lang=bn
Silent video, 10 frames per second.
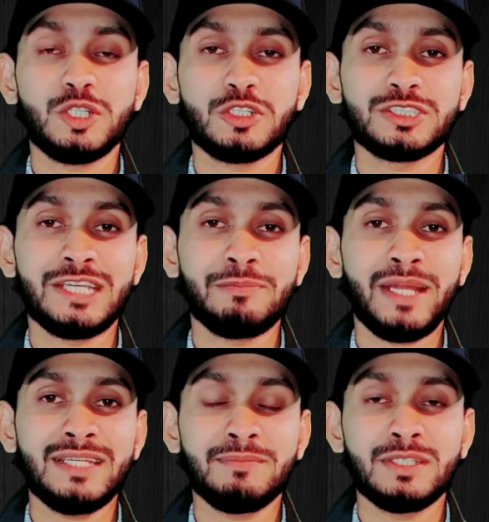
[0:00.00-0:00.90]
বিষয় হচ্ছে এই
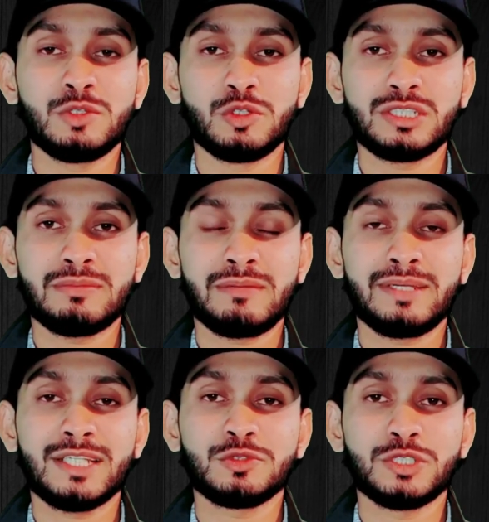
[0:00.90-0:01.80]
পানি আপনি ধরতে
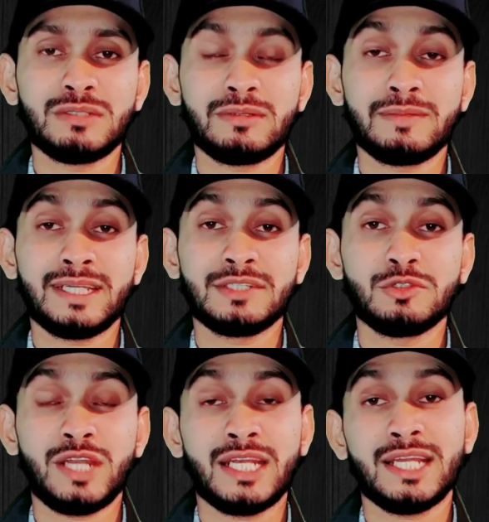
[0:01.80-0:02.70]
পারবেন না শুইতে পারবেন না
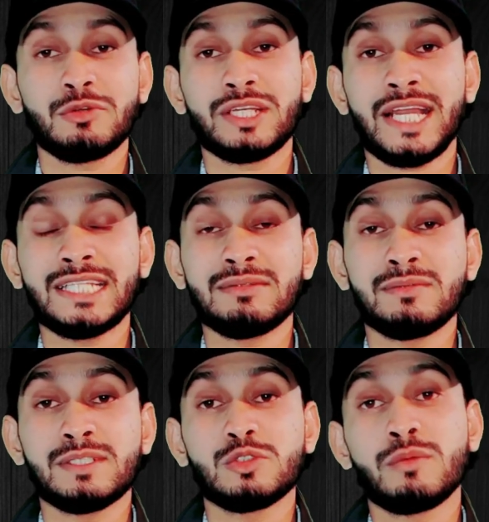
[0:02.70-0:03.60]
কিন্তু রান্না করে খাইতে
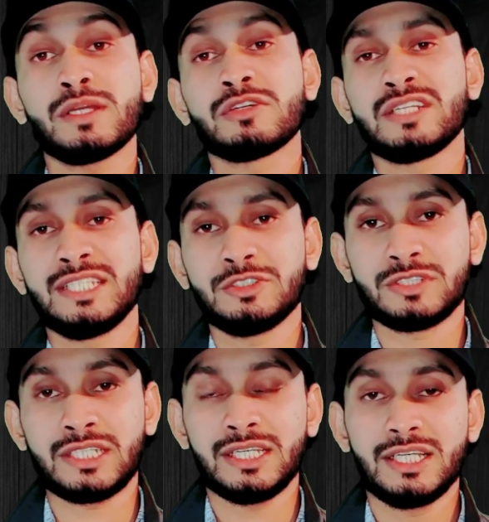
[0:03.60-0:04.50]
পারবেন তবারকের
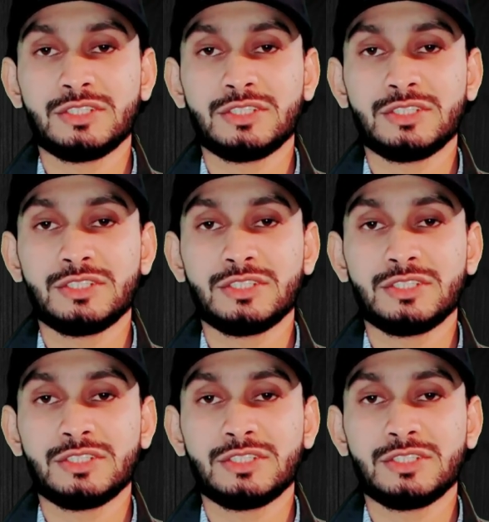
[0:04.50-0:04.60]
নিয়তে